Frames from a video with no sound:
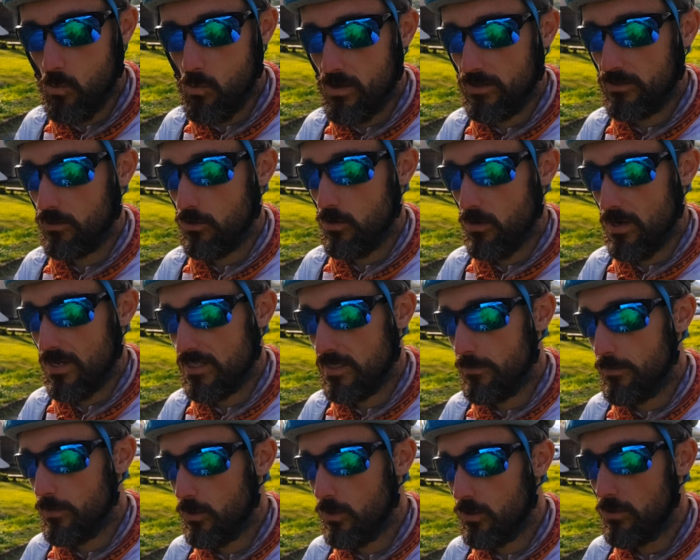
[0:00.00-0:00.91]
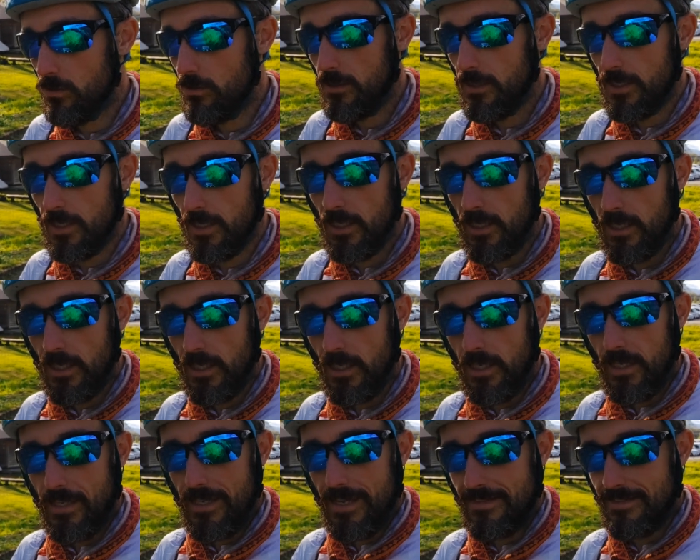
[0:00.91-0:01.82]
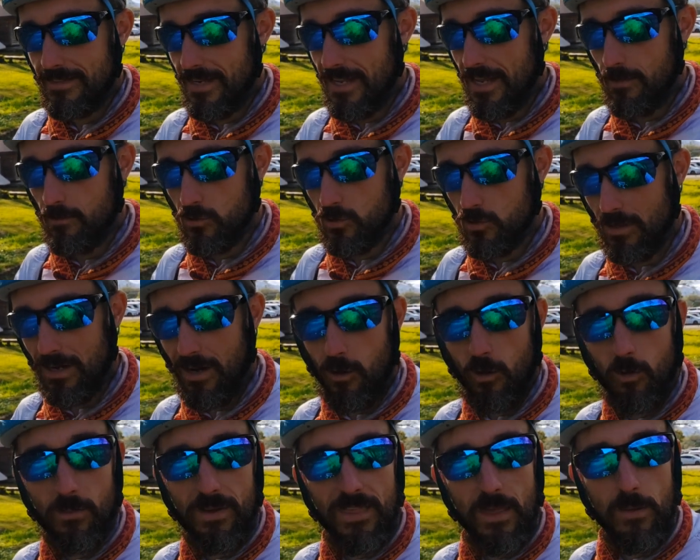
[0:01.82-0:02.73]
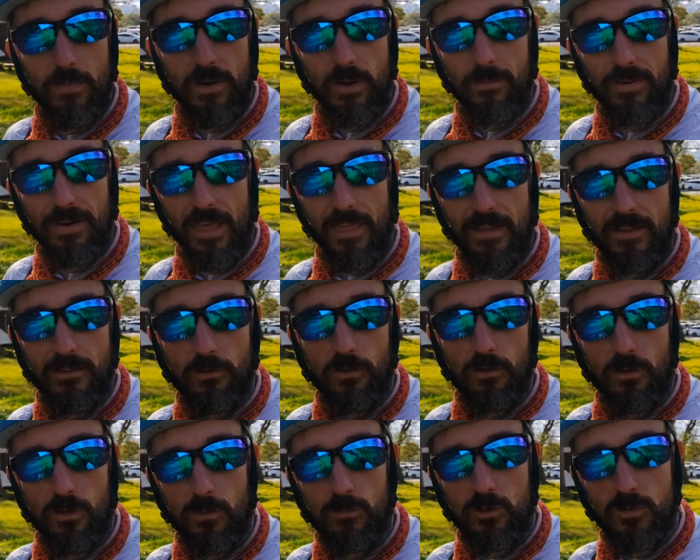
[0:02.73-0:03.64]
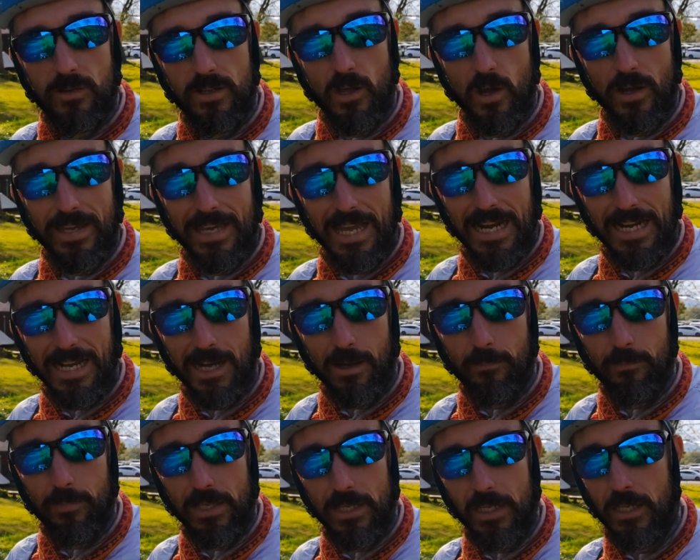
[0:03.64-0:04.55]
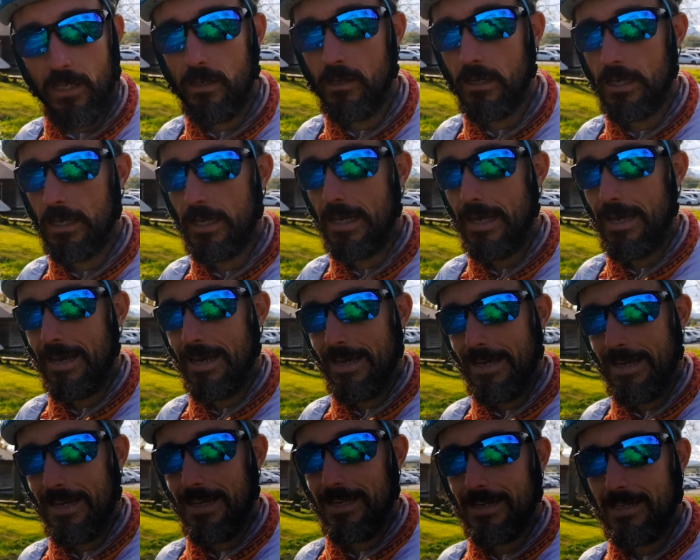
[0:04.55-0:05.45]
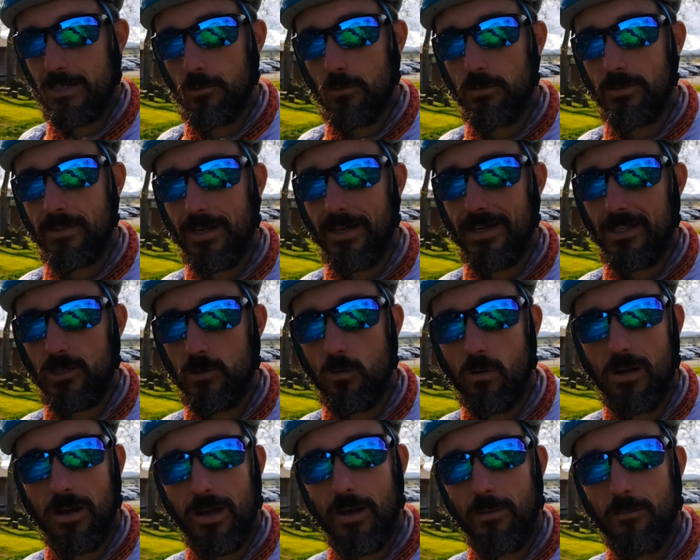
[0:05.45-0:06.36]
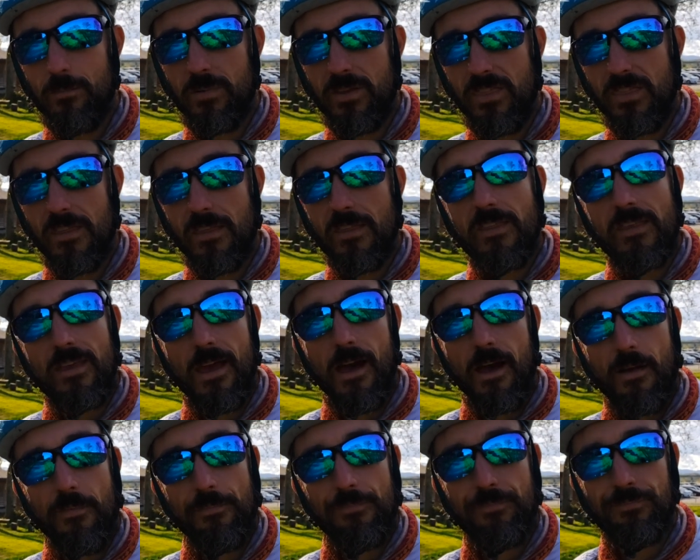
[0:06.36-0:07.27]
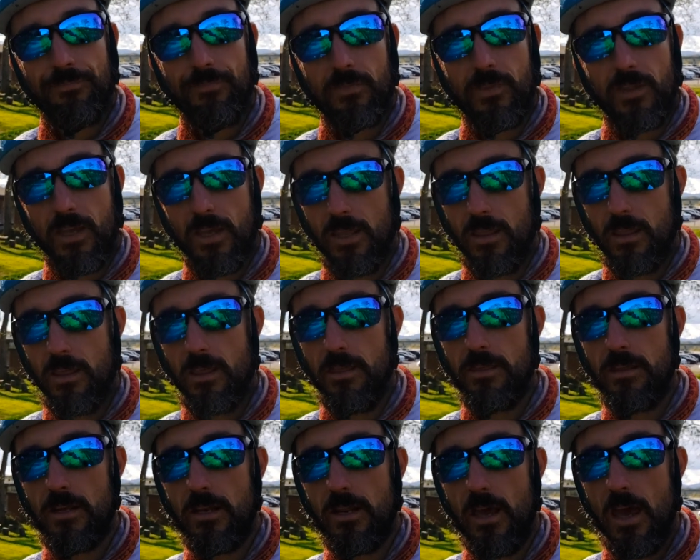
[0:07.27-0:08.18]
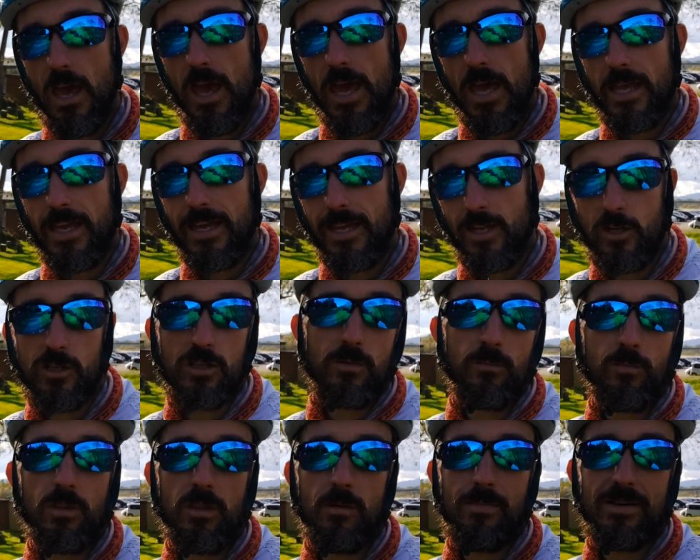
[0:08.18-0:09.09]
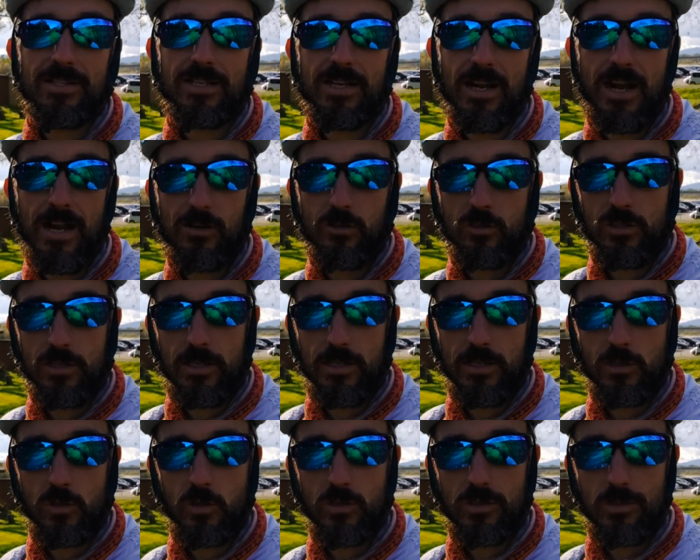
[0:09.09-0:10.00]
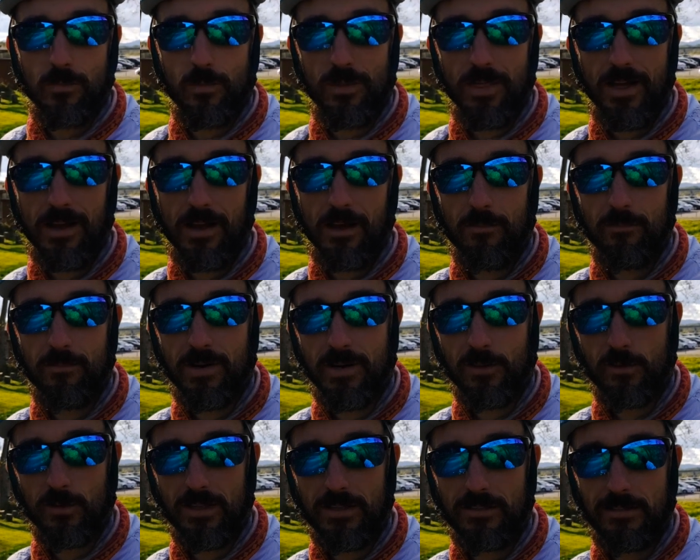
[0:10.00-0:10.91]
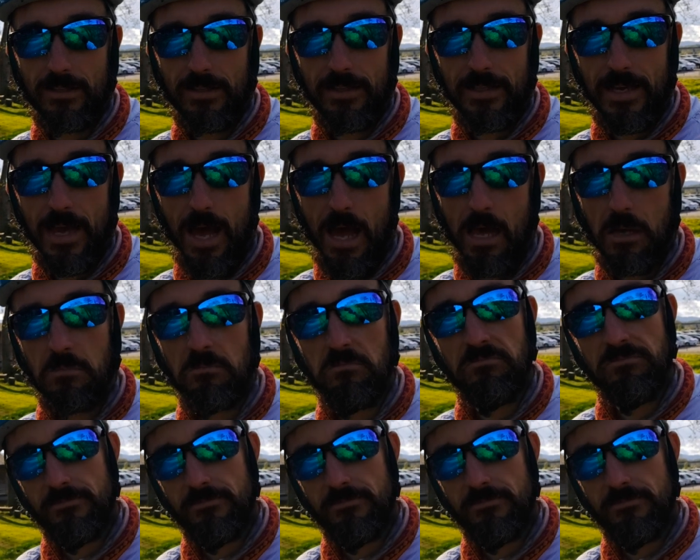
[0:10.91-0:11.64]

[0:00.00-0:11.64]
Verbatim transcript: 4 horas y poco. Ya teníamos toda la comida preparada y todo, hemos venido aquí al camping y resulta que es un camping de día. Quiere decir que no se puede pasar la noche, que solo se puede acampar durante el día.